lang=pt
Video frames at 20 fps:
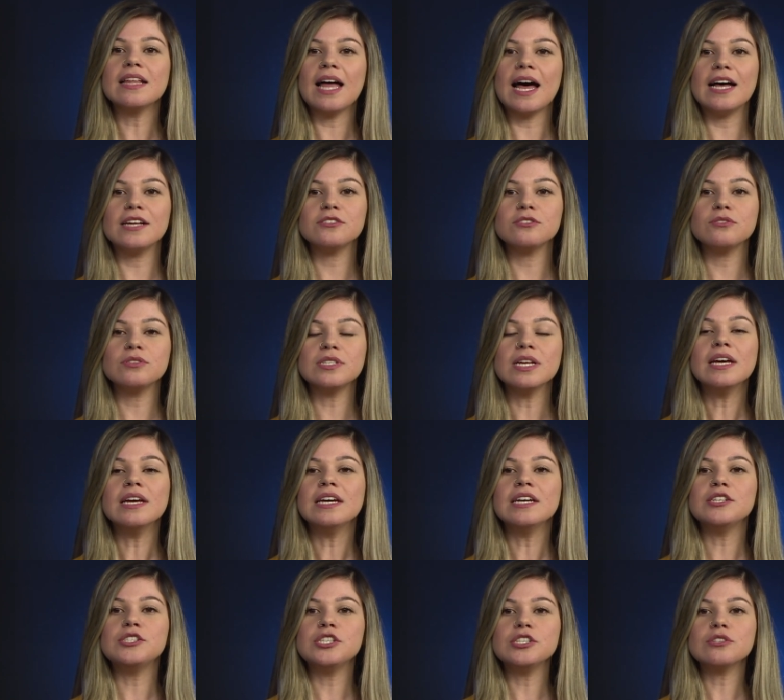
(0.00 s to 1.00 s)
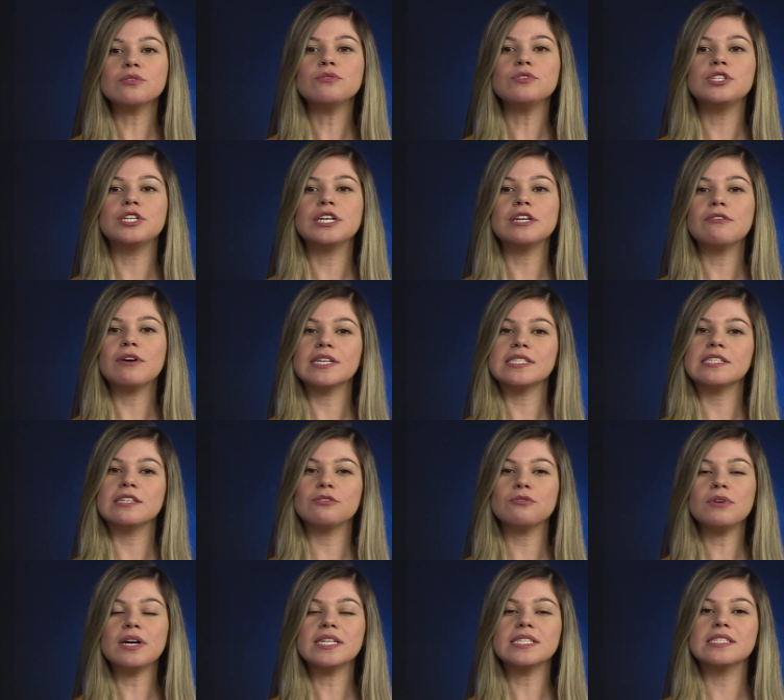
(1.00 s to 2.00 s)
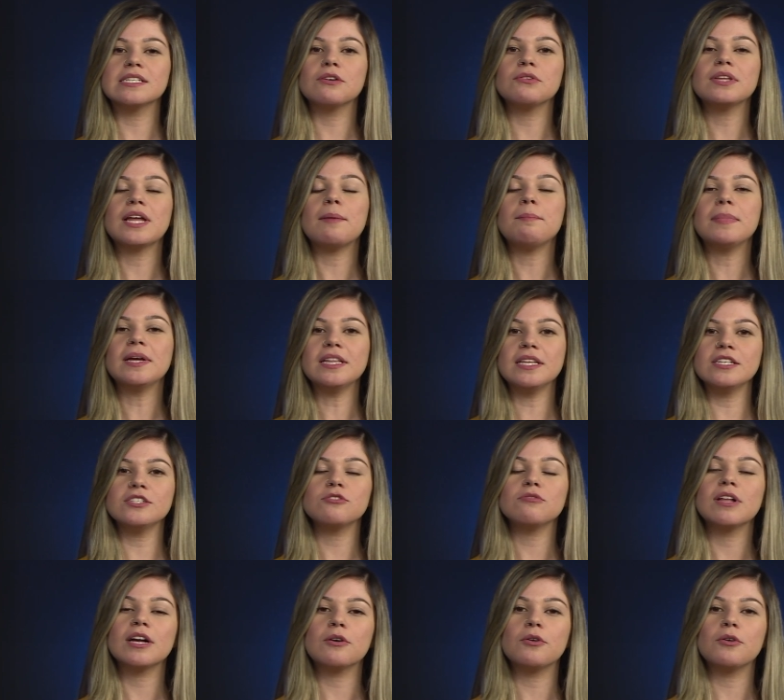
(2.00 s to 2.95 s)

laços e discutiram a situação da Península